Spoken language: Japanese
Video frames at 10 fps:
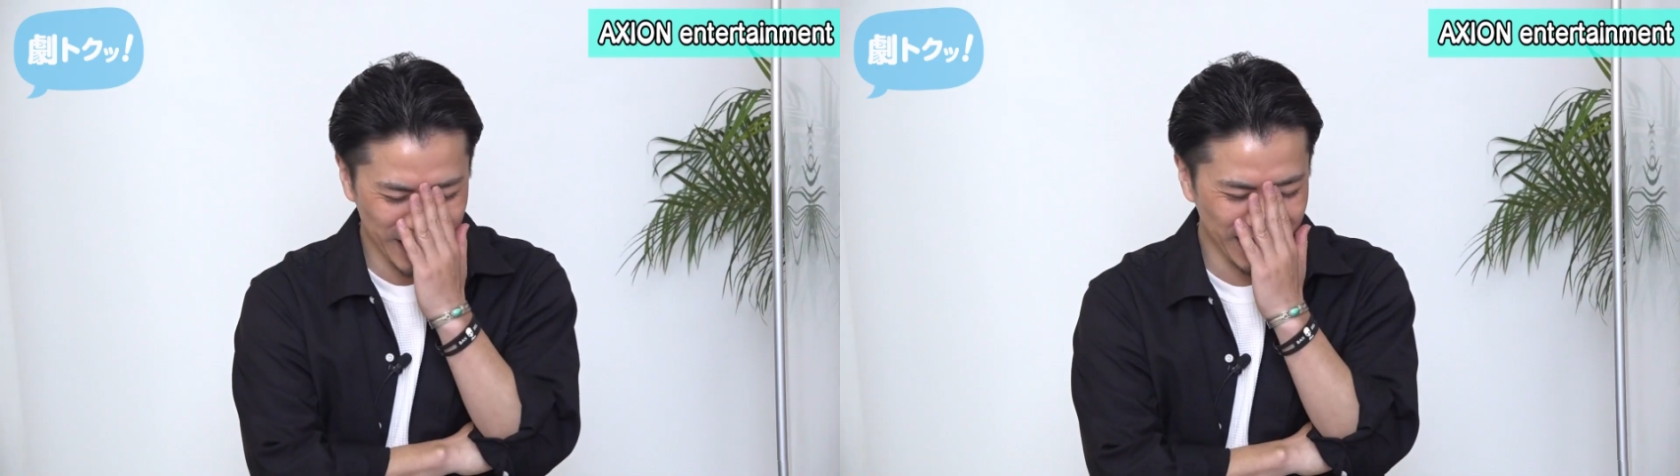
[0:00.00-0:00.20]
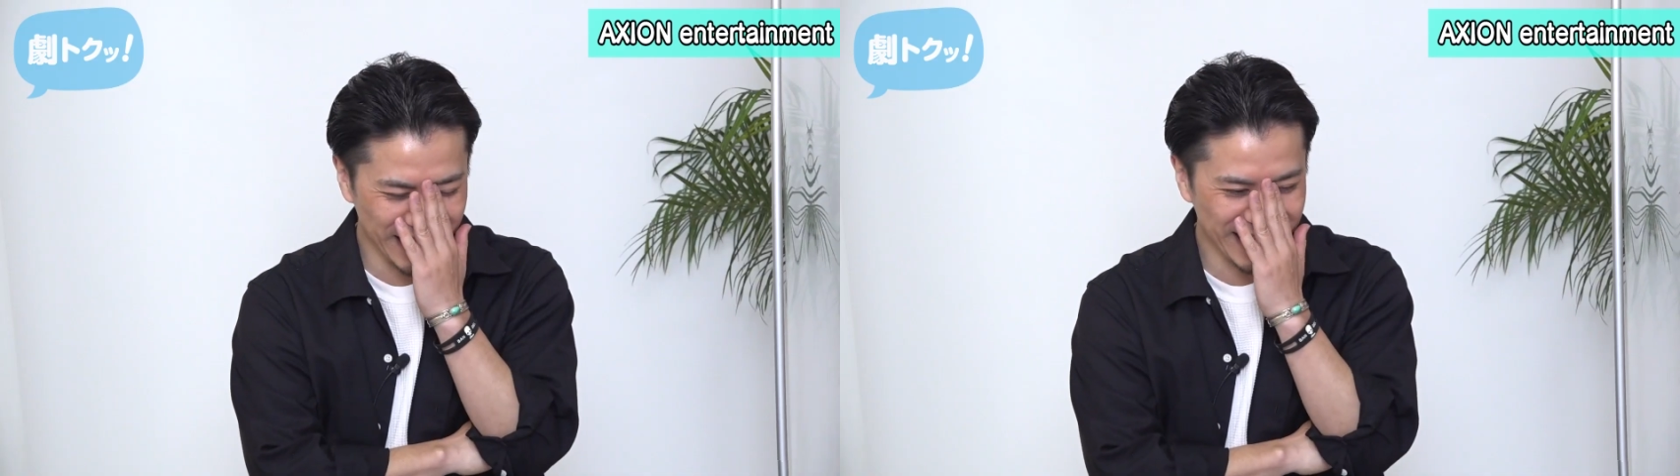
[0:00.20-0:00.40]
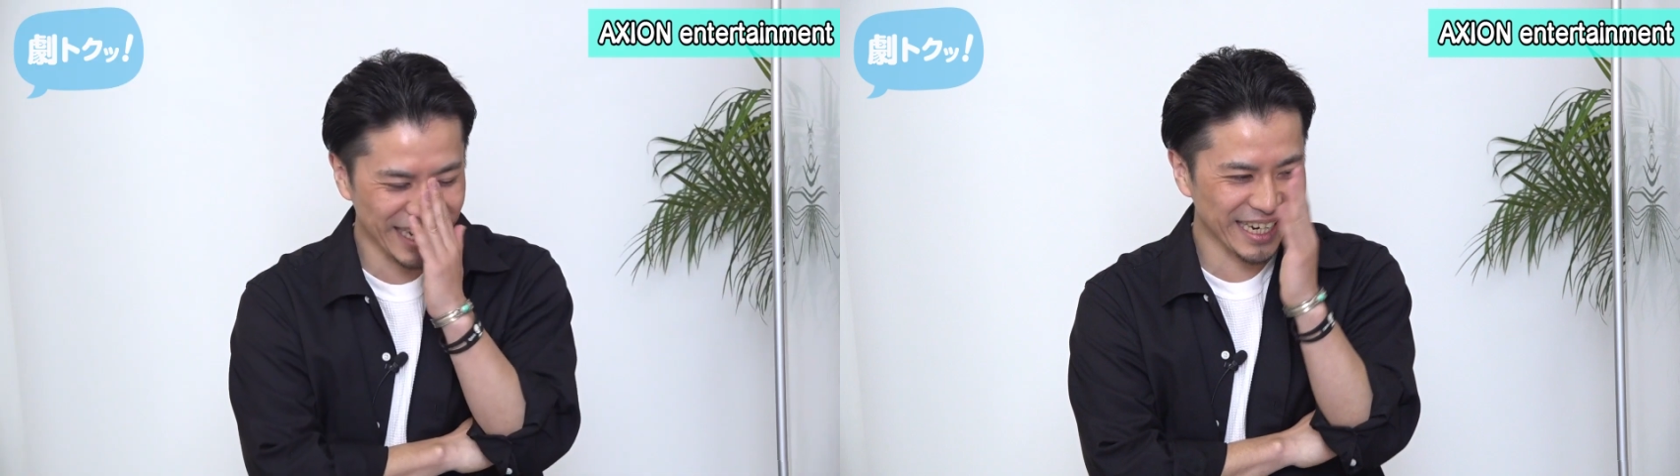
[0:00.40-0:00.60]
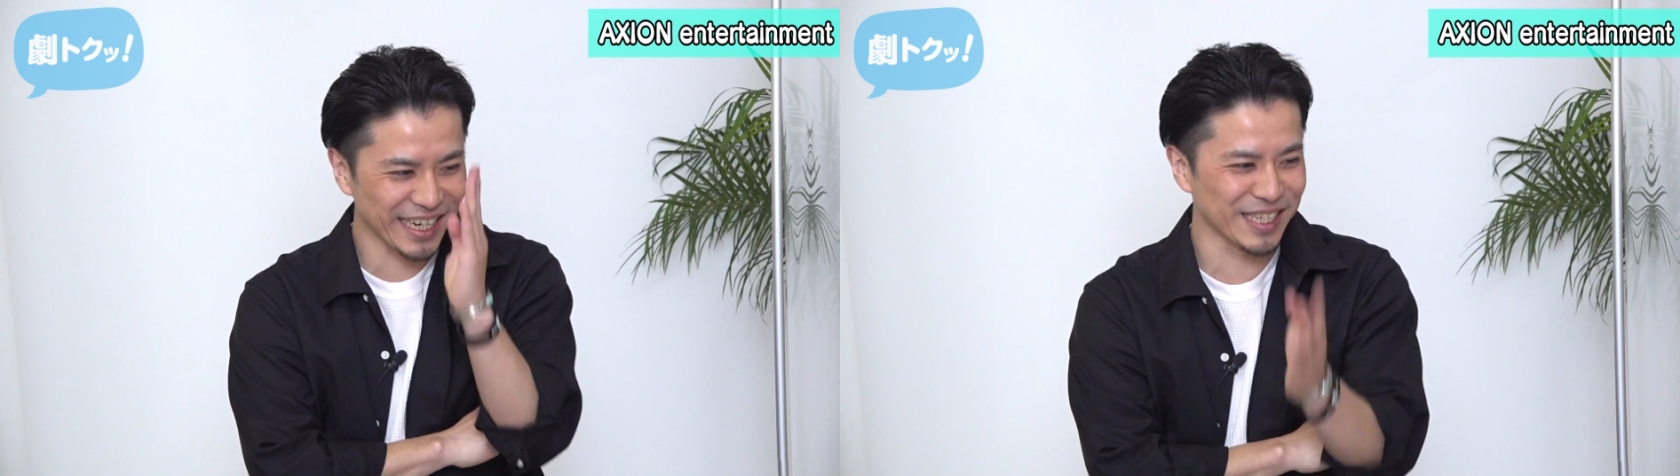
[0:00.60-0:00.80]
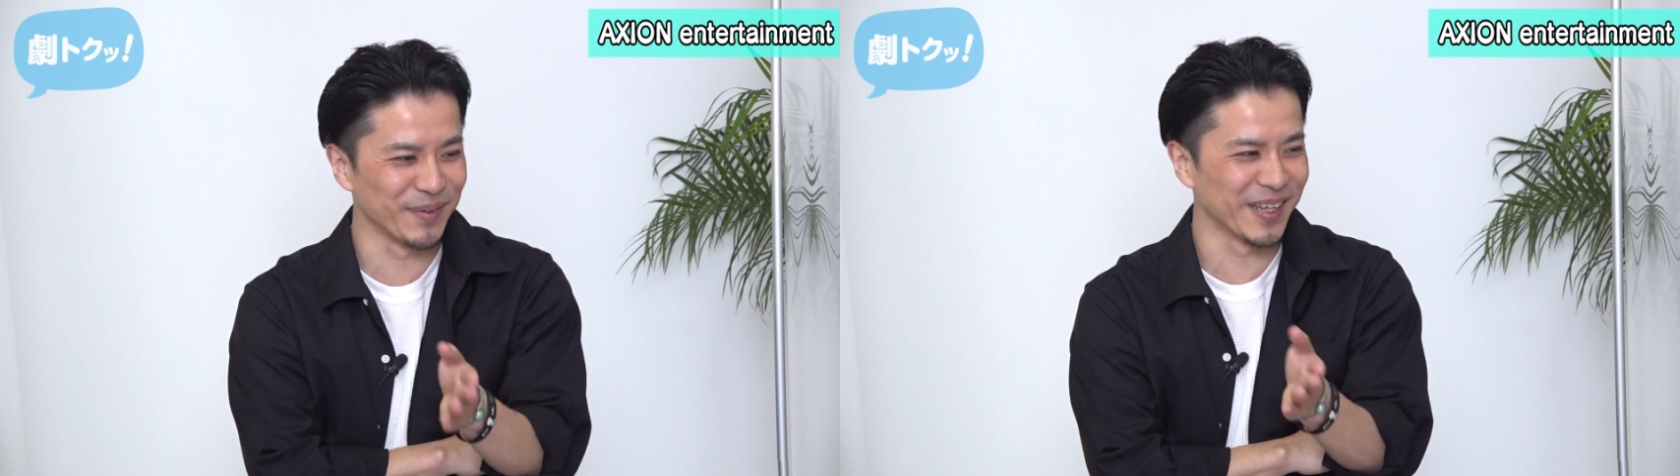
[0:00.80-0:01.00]
ち側で一回
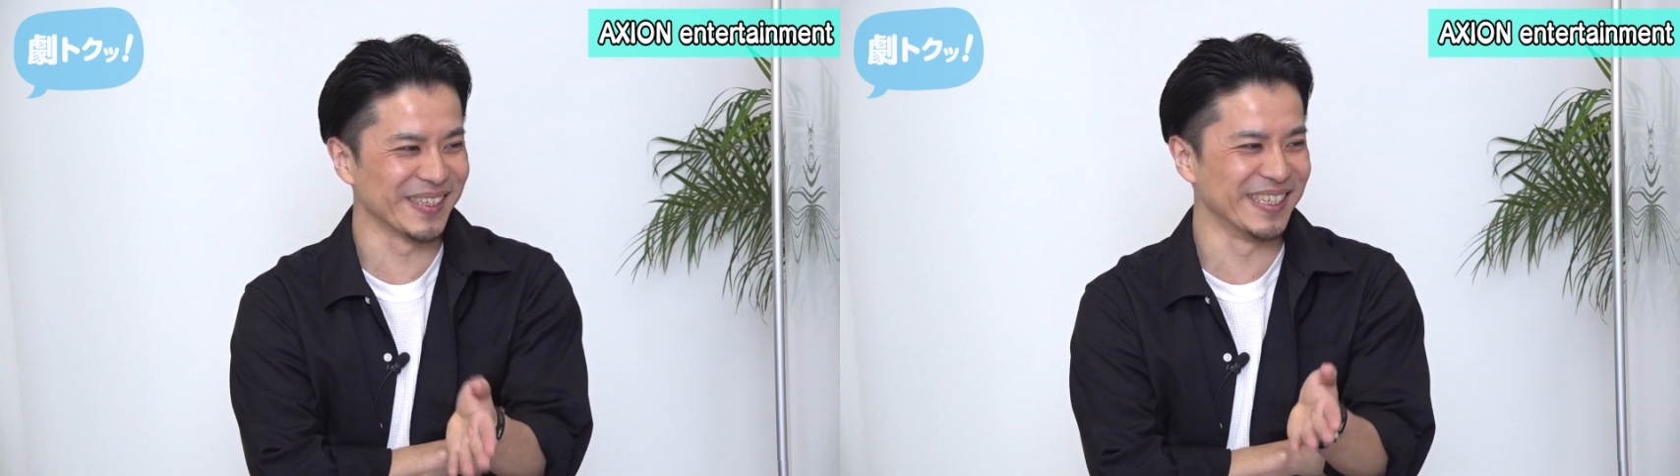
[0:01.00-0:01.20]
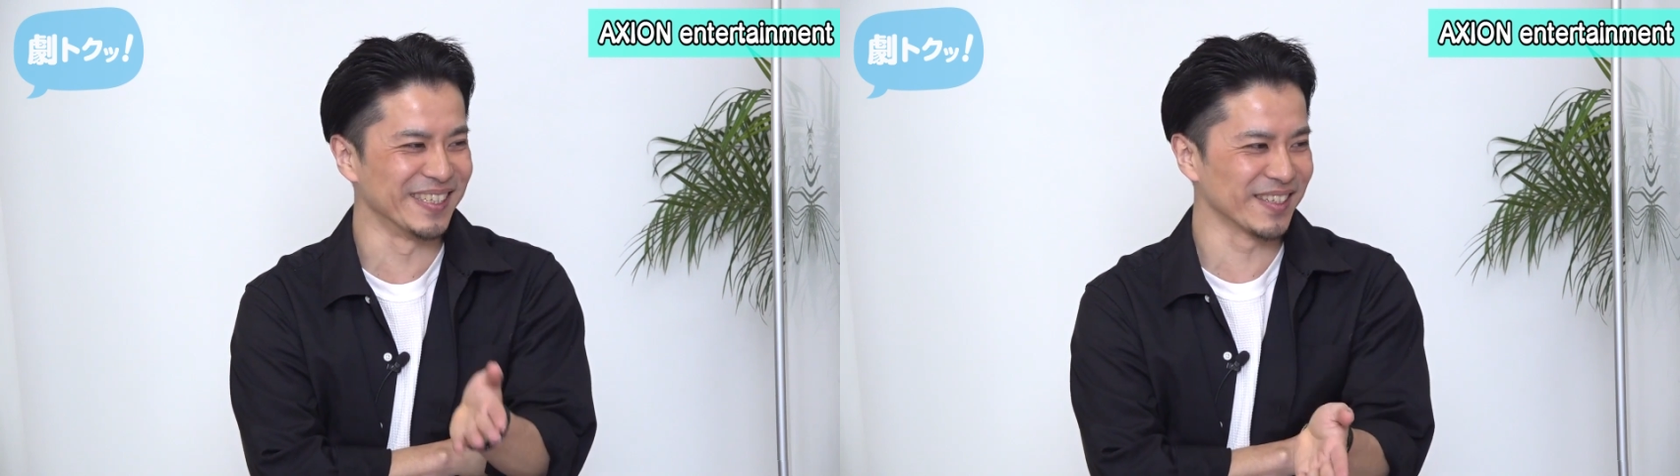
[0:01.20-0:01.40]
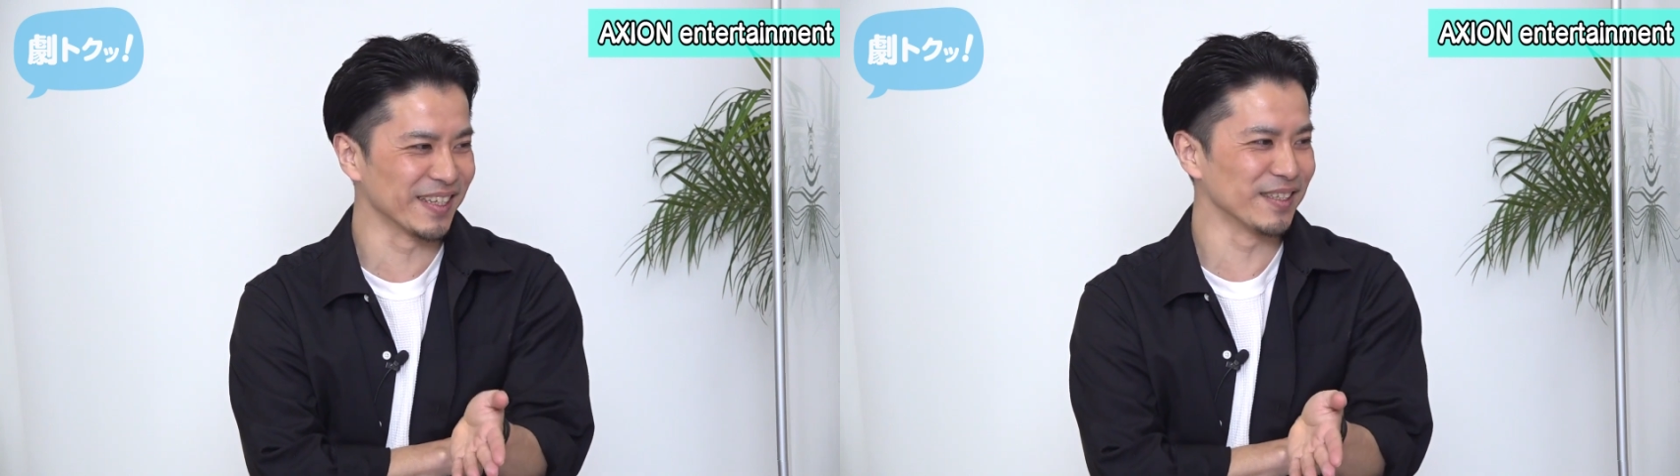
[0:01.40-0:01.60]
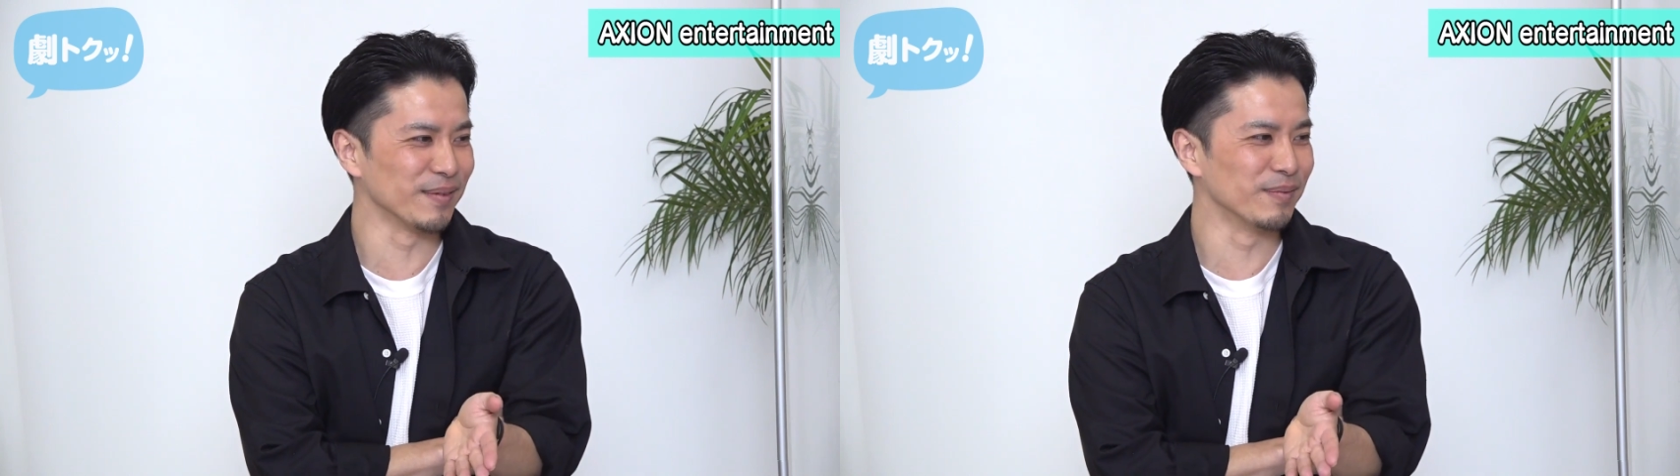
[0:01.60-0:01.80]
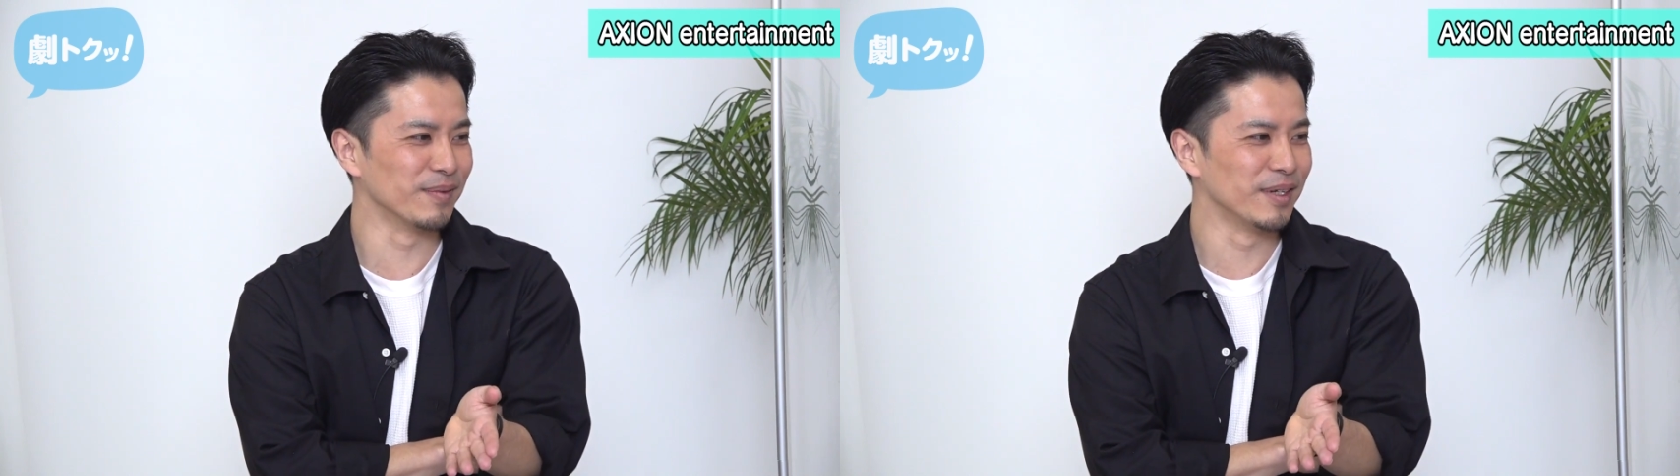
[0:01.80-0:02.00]
書いてもらっていいですかって